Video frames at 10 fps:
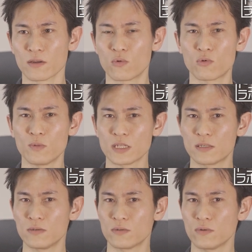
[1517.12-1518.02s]
ここまで
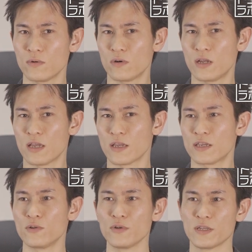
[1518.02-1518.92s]
すると、
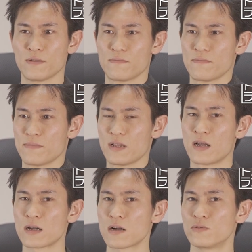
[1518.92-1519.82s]
広い
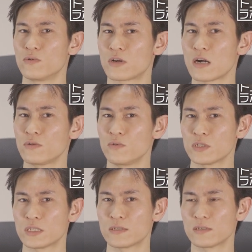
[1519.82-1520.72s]
画角を確保
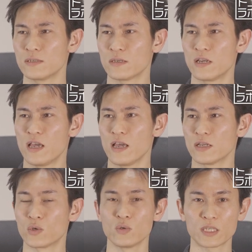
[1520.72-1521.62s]
しつつ、
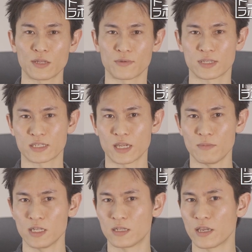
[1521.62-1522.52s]
長時間の撮影
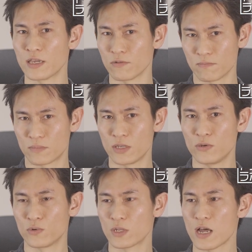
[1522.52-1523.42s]
までできるってい
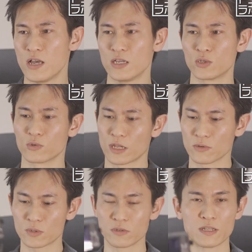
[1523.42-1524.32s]
うような状態
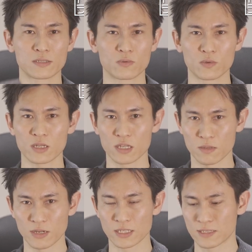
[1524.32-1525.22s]
を作り出すことがで
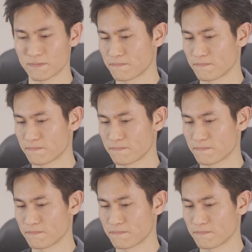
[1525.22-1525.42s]
きます。